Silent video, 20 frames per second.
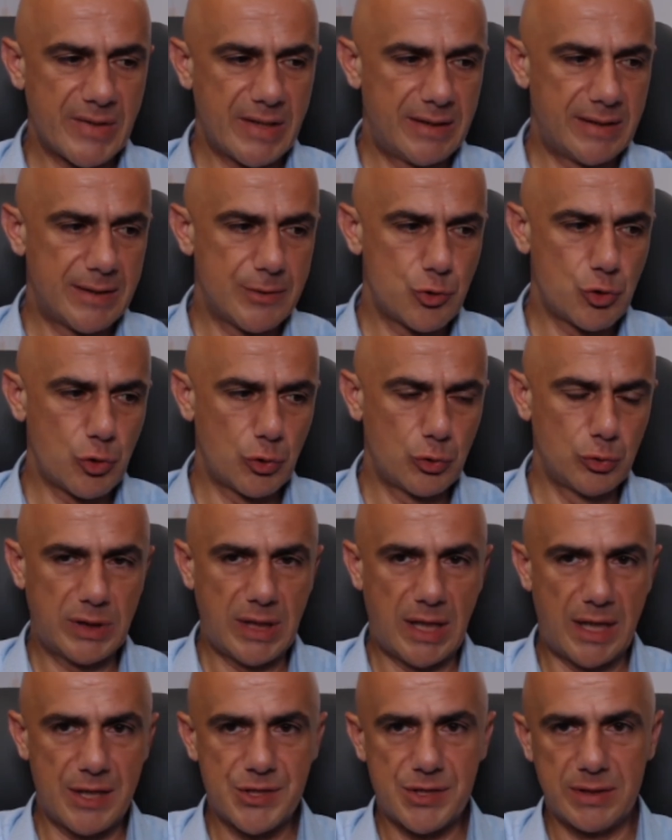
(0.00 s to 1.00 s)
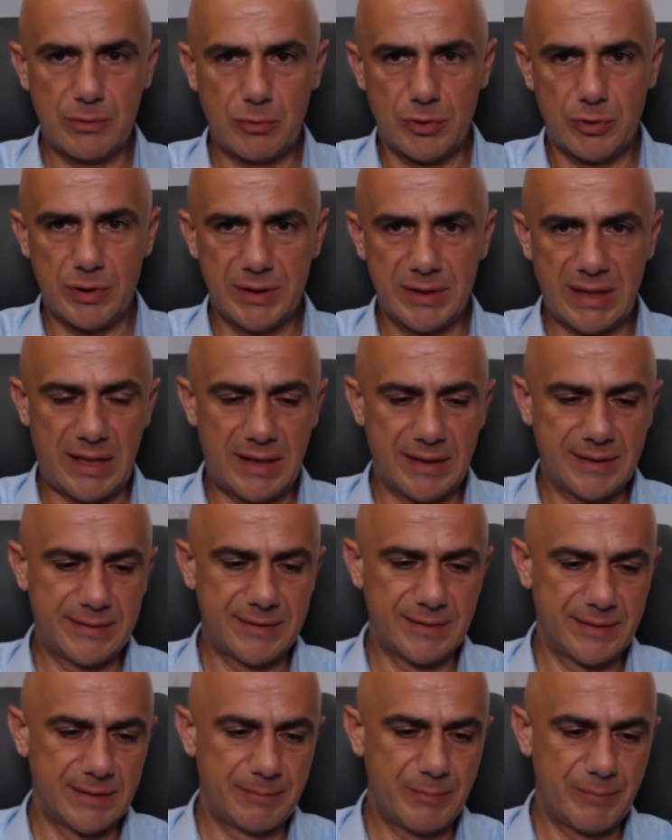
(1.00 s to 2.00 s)
e, zorunlu karşılık oranını
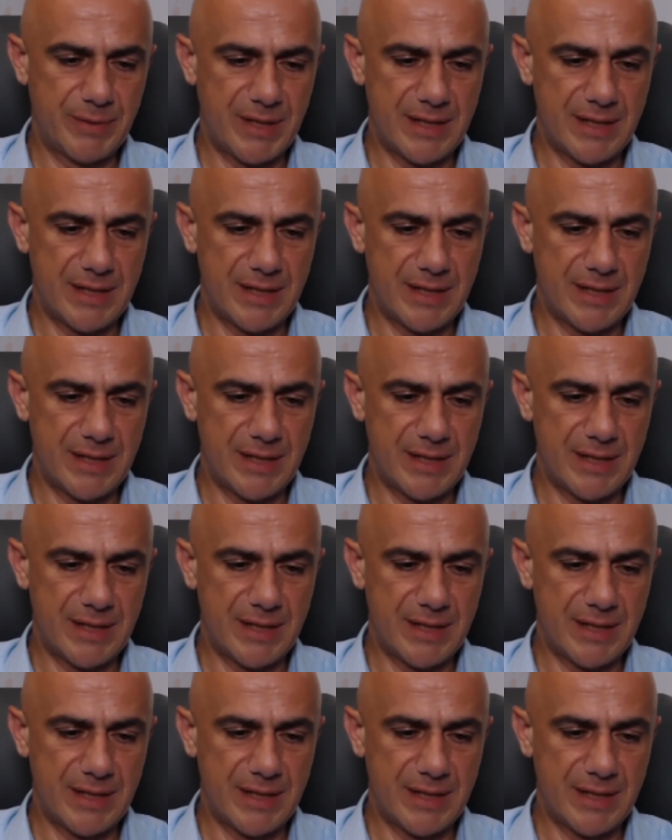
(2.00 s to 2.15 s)
artırdık.